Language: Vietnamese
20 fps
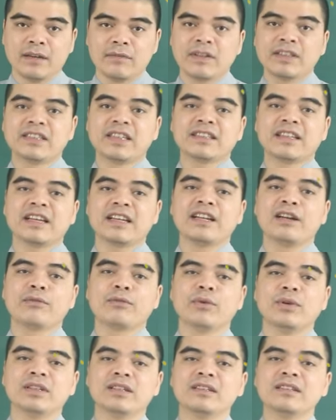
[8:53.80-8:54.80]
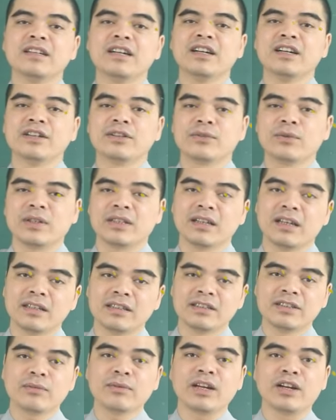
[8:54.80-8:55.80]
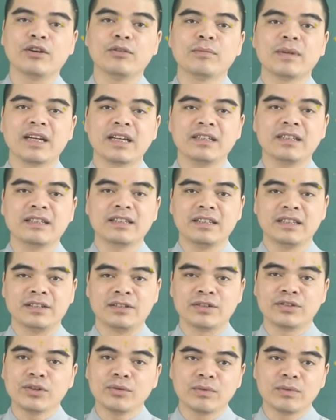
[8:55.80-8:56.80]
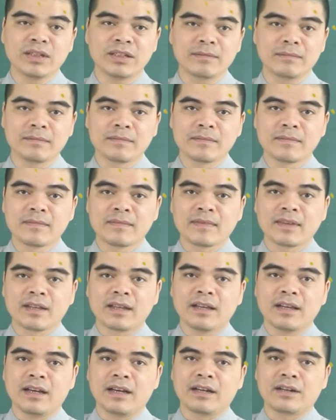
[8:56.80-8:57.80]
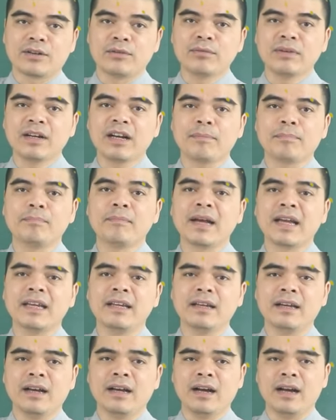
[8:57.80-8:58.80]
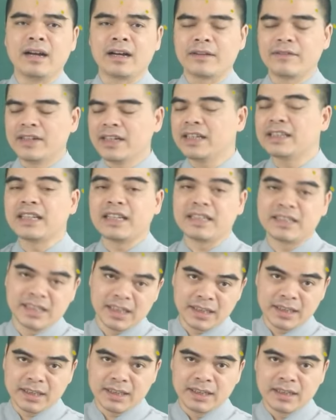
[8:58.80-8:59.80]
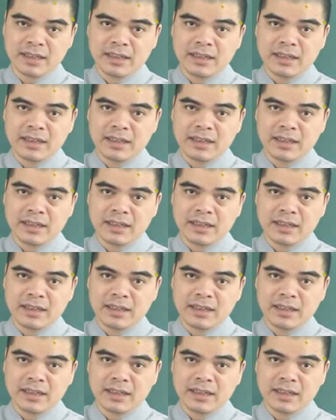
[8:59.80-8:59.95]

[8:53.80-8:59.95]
vận trình tài lộc của những người tuổi thân trong ngày hôm nay thì nói chung ấy à, cũng gặp may ở cái vấn đề tài chính